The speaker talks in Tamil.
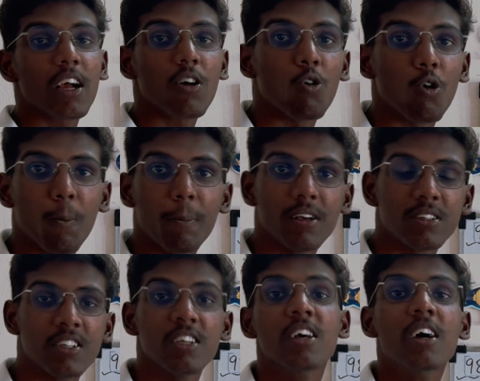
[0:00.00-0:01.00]
ரேங்க்
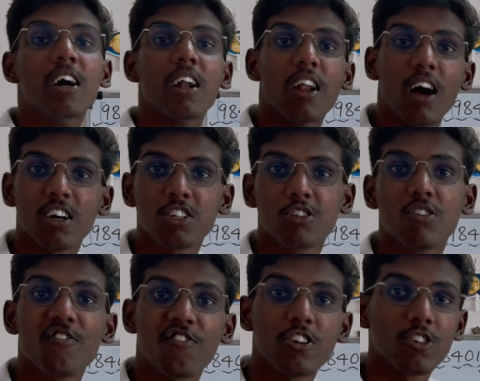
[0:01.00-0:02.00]
ஓபிசி லாஸ்ட்
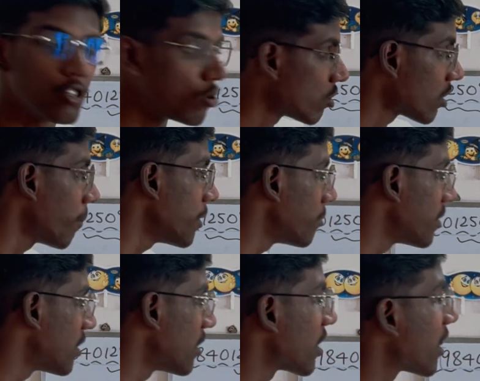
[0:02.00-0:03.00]
ஒன் ஃபார் ஜோசா பற்றி
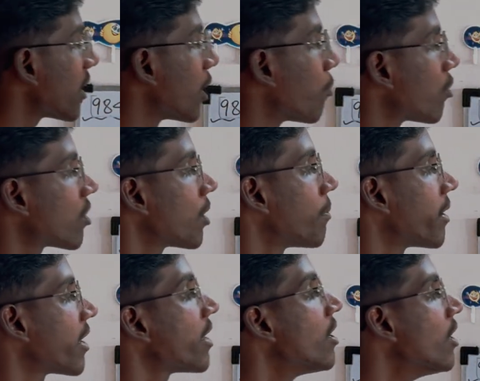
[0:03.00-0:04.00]
பேசிகிட்டு இருக்கேன் இங்கே போட்டிருக்கேன்
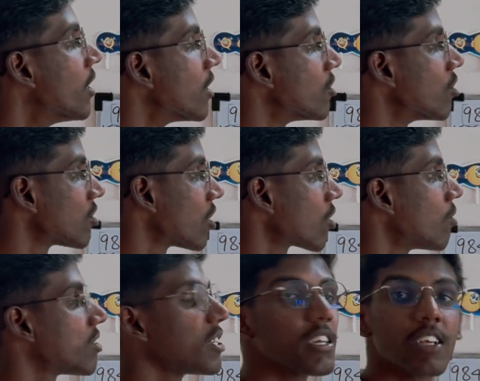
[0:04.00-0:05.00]
பாருங்கள் ஜோசா
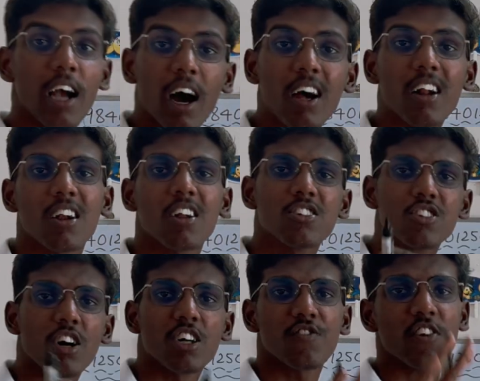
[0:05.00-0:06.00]
கவுன்சிலிங் யாருக்கெல்லாம்
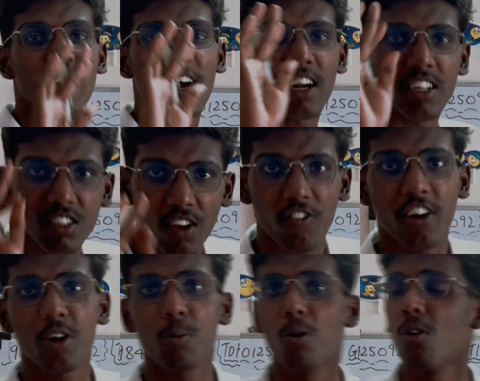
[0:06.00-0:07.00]
சாய்ஸ் ஃபில்லிங் கைடன்ஸை
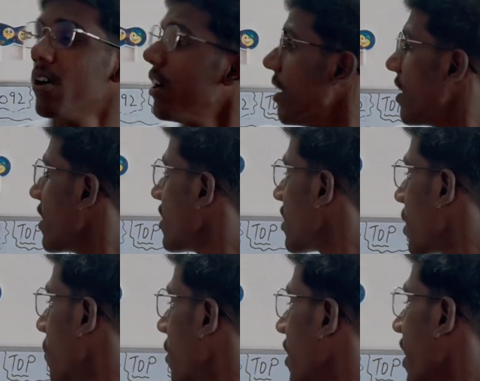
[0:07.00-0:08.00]
வேணுமோ இந்த
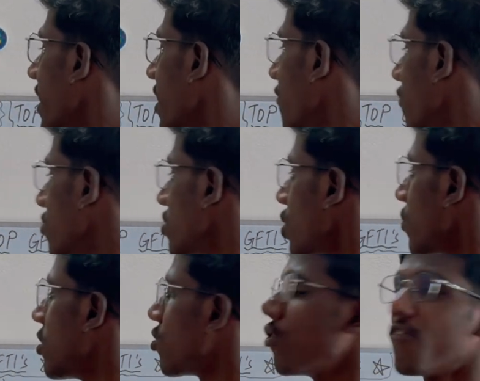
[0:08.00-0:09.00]
நம்பர் நைன் எயிட் ஃபோர் ஜீரோ
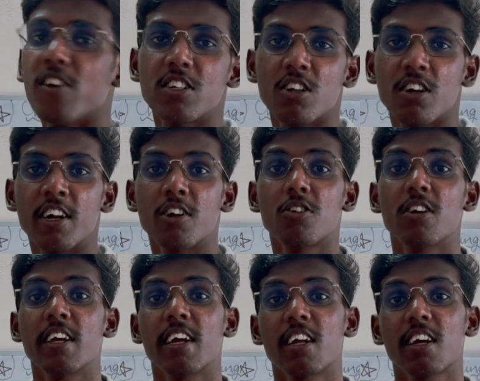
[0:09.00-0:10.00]
ஒன் டூ ஃபைவ் ஜீரோ நைன்
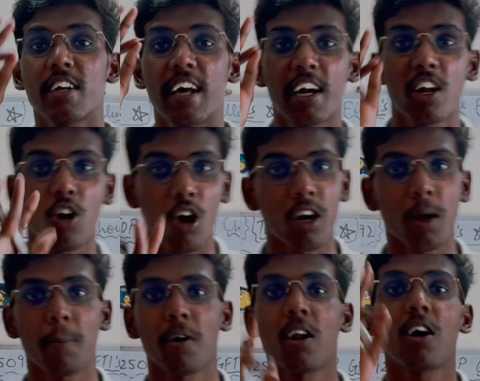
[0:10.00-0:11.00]
டூக்கு நீங்கள் எனக்கு டேரெக்டாக
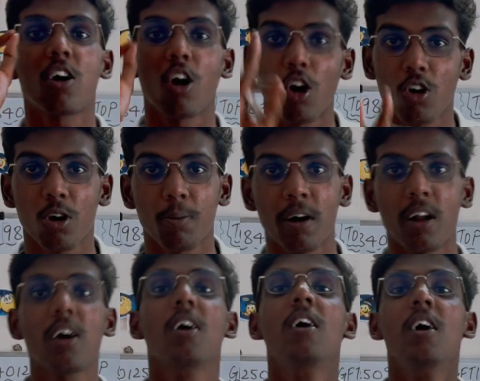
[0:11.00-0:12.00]
காண்டாக்ட் பண்ணலாம் கால் கூட
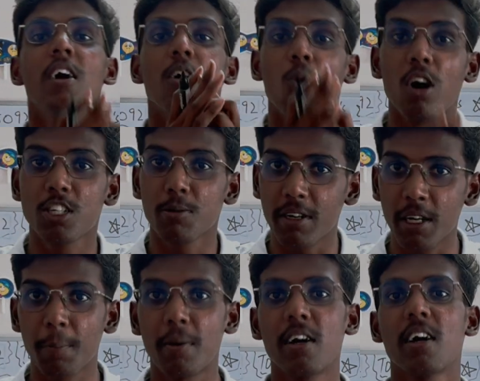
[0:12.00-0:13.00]
பண்ணலாம் வாட்ஸ்அப்
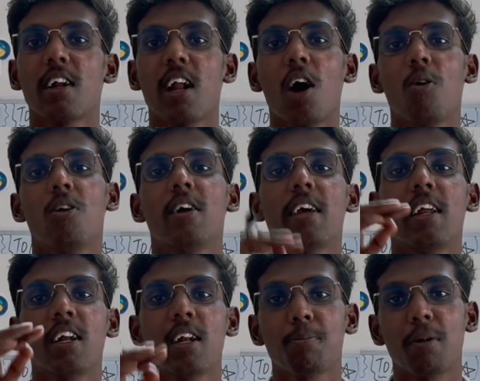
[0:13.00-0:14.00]
டிஎம் பண்ணுங்கள் நான் உங்களுக்கு
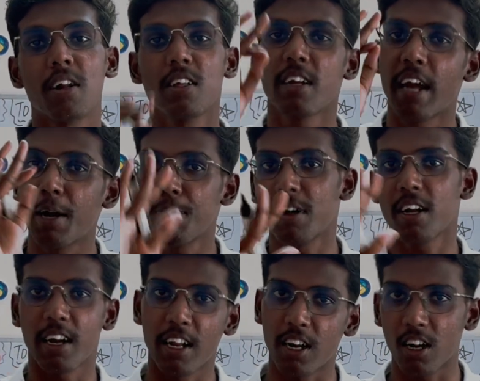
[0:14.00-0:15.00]
என்னென்ன பண்ணுறது கைட் பண்ணுற
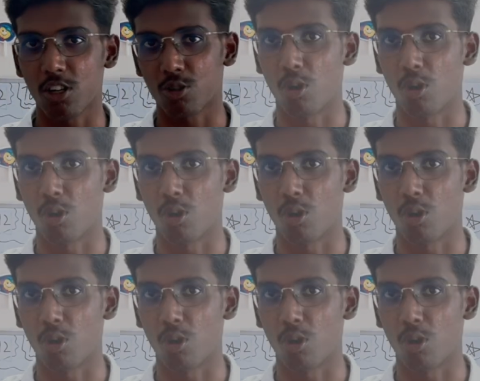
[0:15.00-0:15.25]
கிளியராக நான்